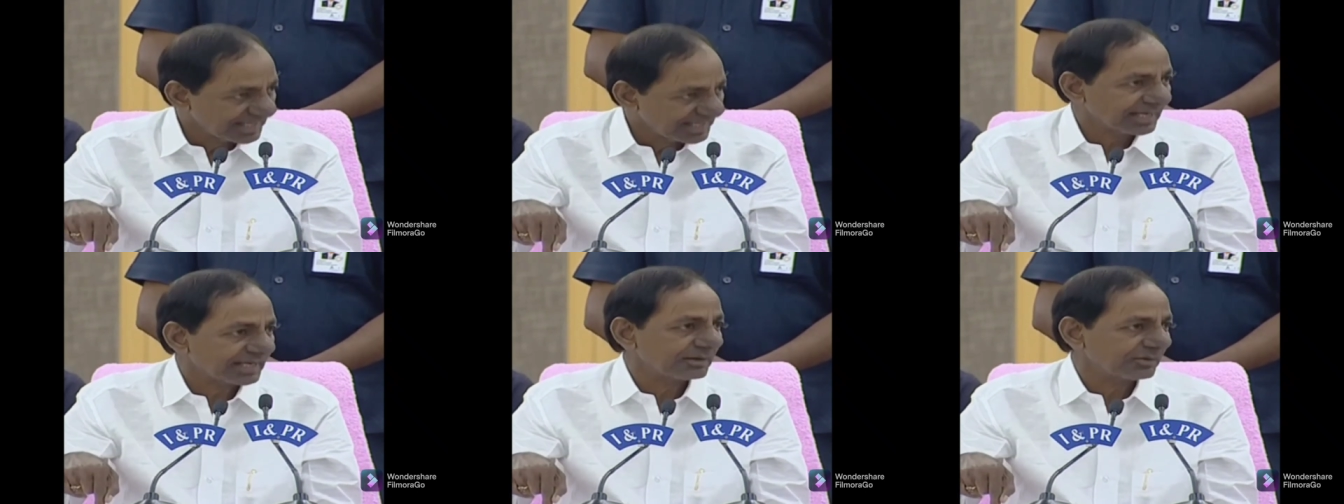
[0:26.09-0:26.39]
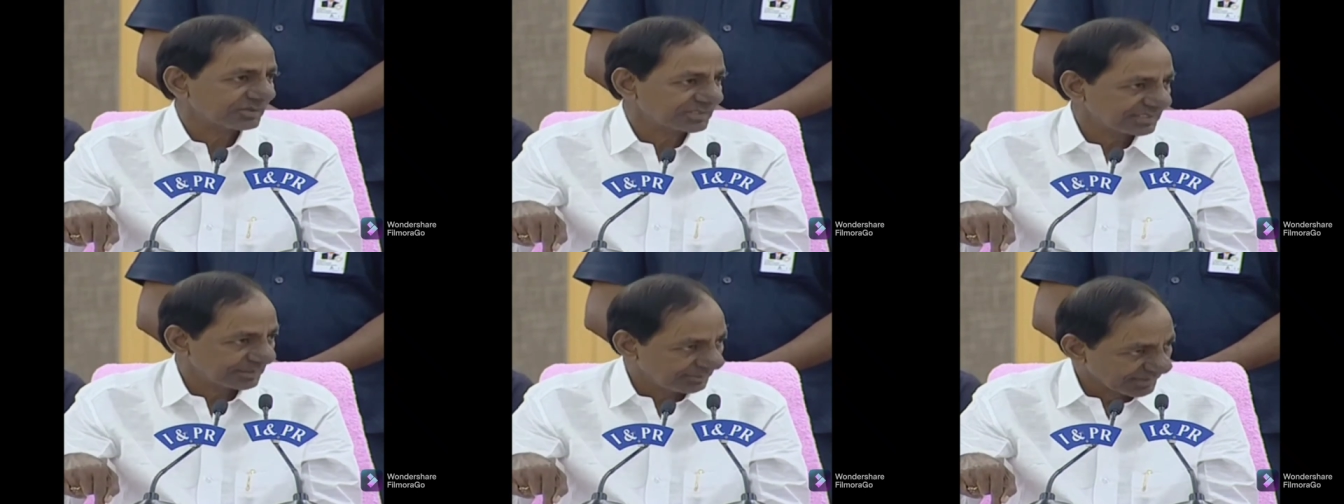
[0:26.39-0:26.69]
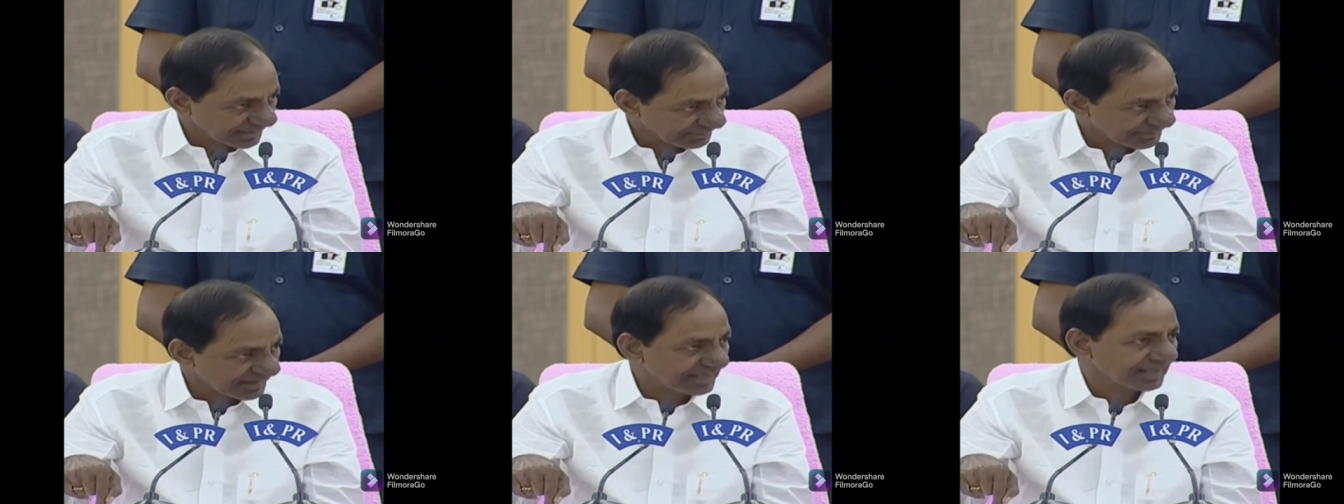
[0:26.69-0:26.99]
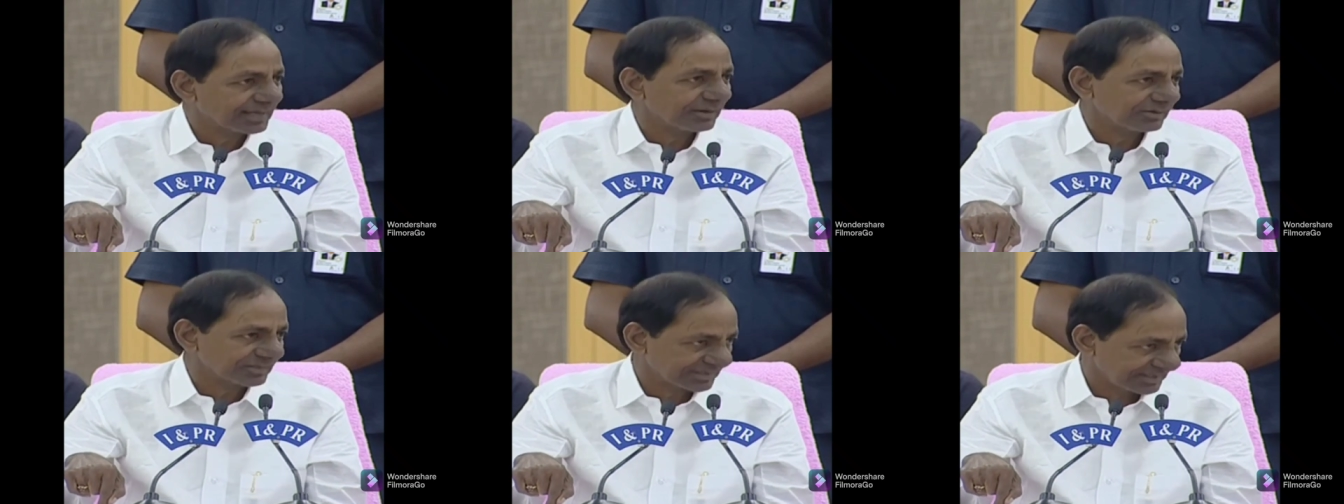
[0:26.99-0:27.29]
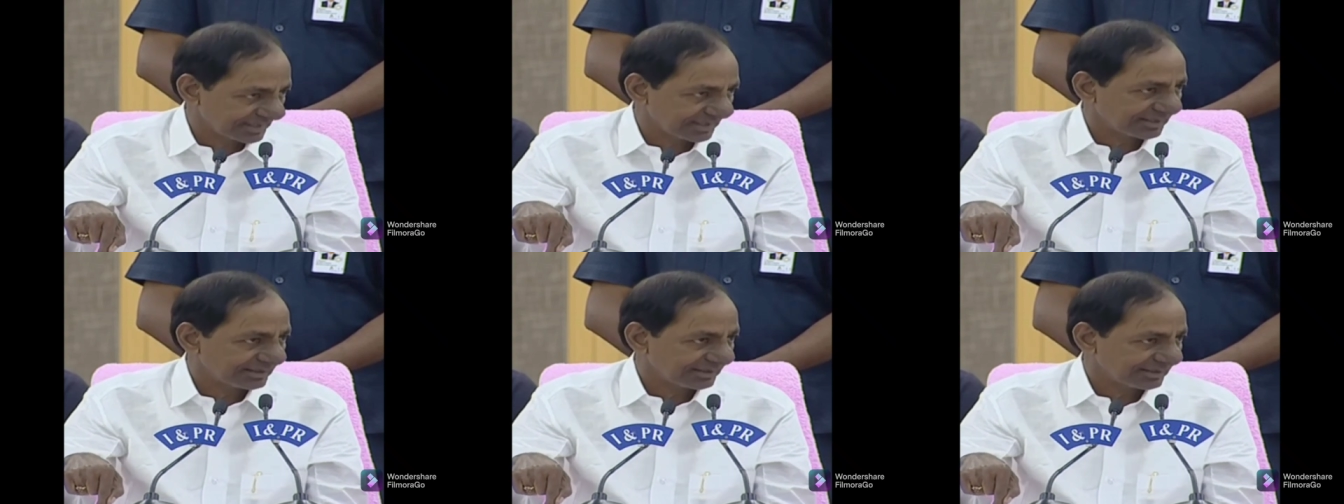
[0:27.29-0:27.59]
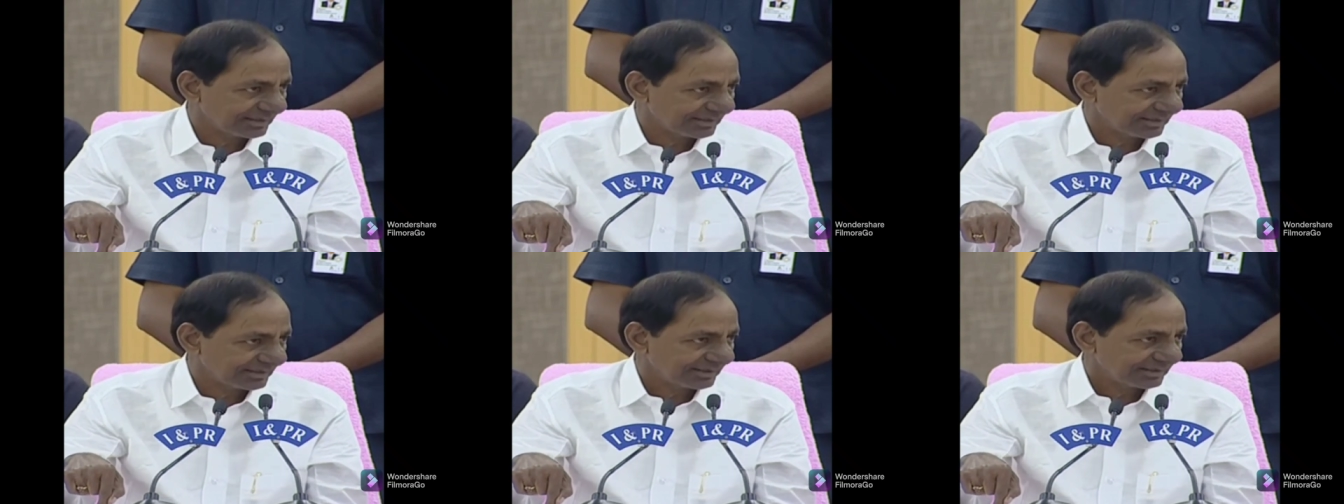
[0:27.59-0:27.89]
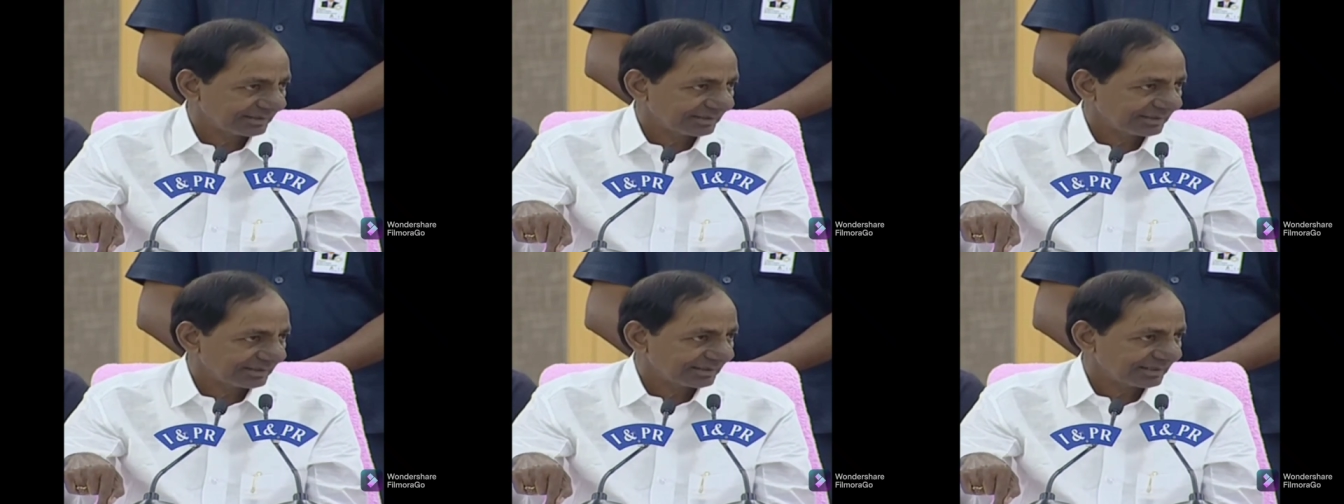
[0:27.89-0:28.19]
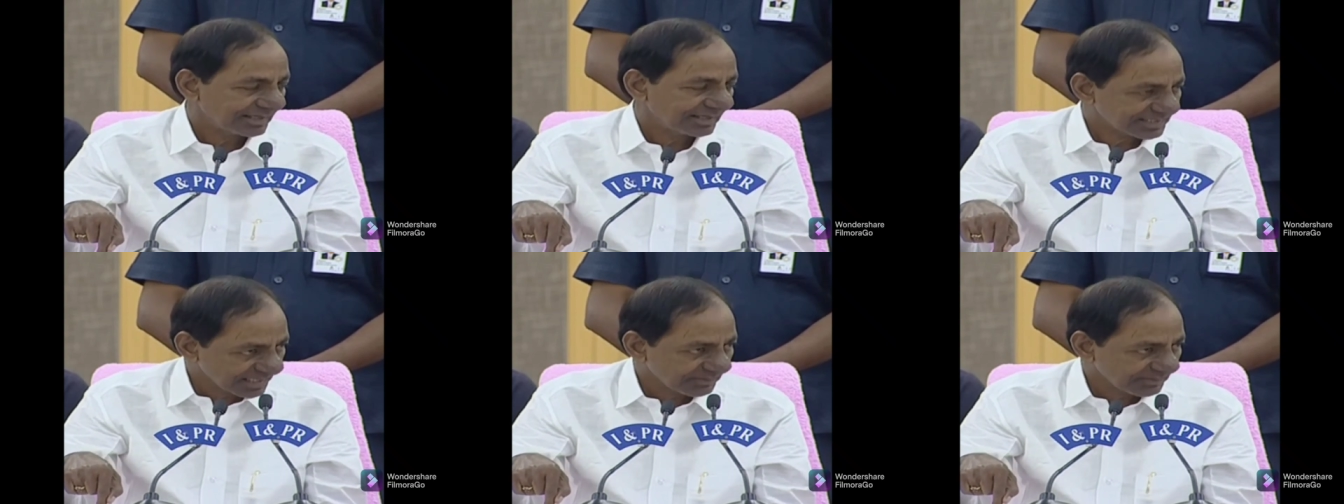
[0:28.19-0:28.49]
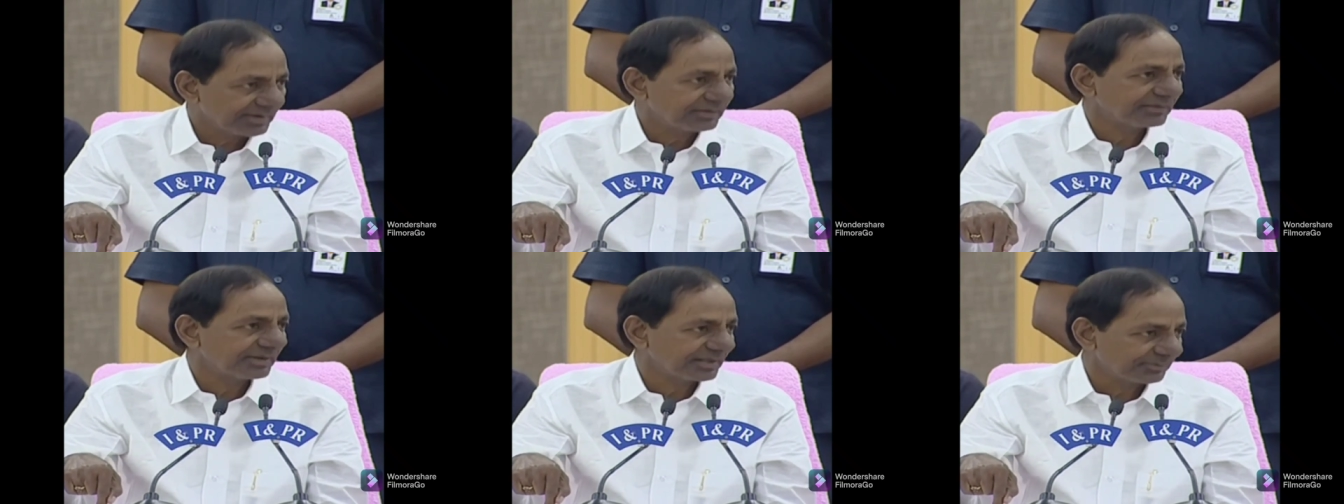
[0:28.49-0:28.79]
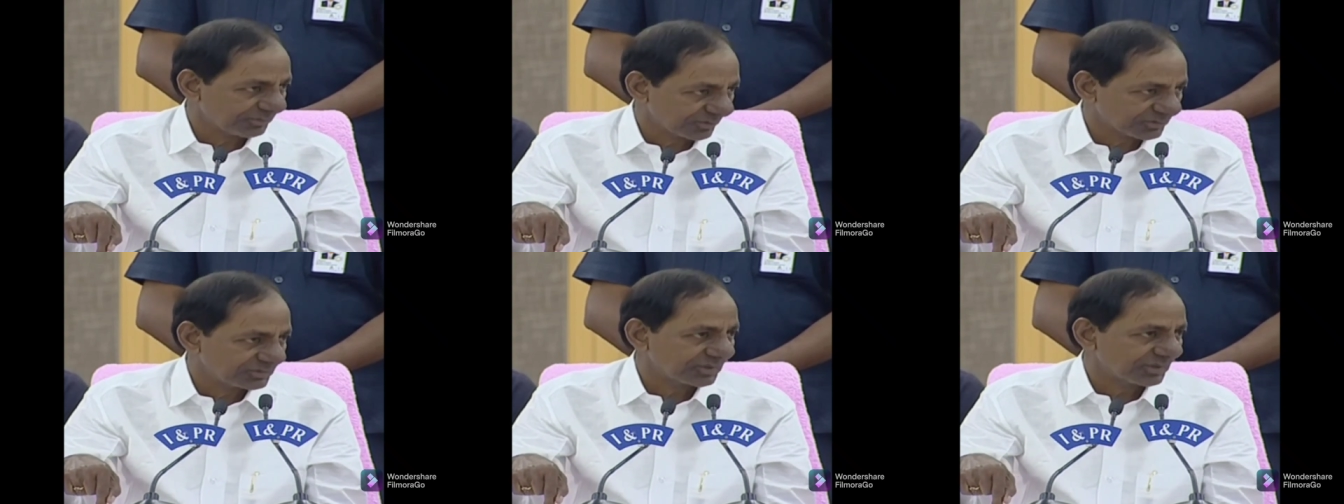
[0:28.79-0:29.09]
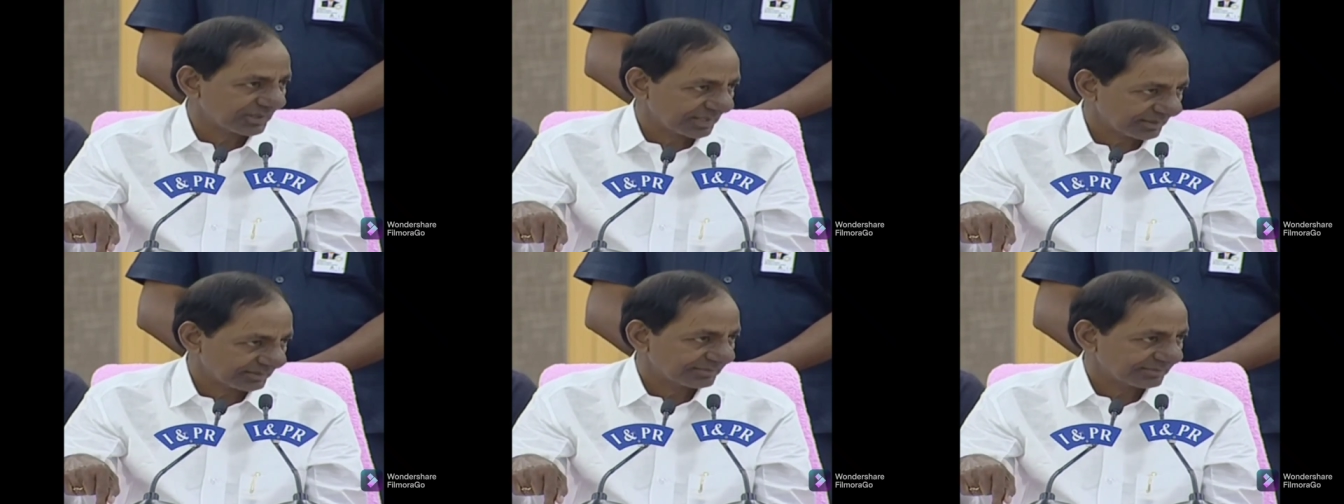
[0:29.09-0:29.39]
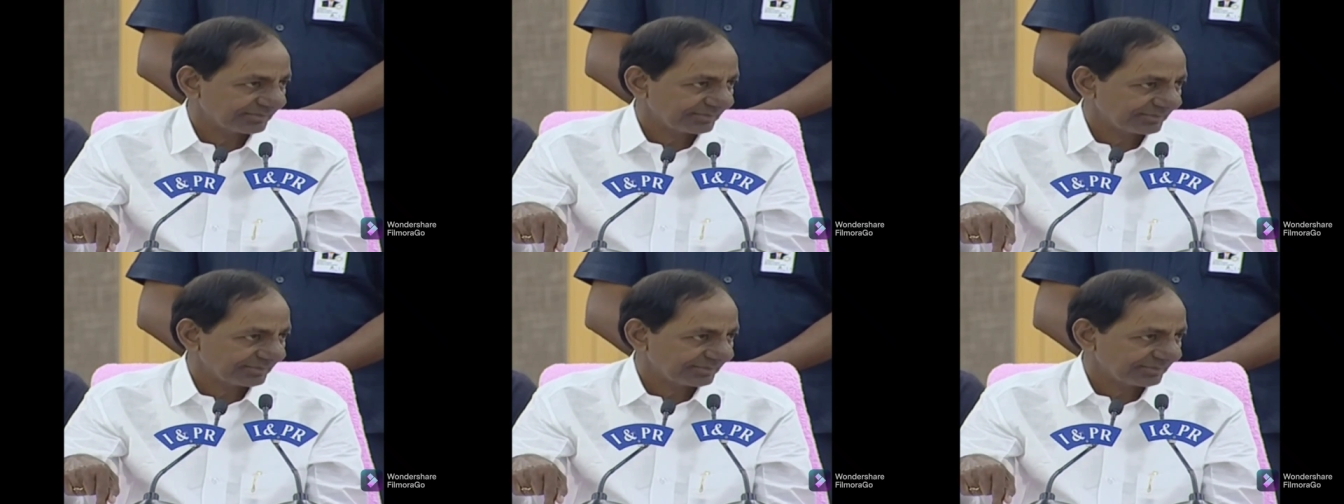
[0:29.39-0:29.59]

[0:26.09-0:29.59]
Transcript: బిడ్డలకే వస్తాయి మన పిల్లలకే వస్తాయి రిజర్వ్ అయినాయి ఇప్పుడు ఉద్యోగాలు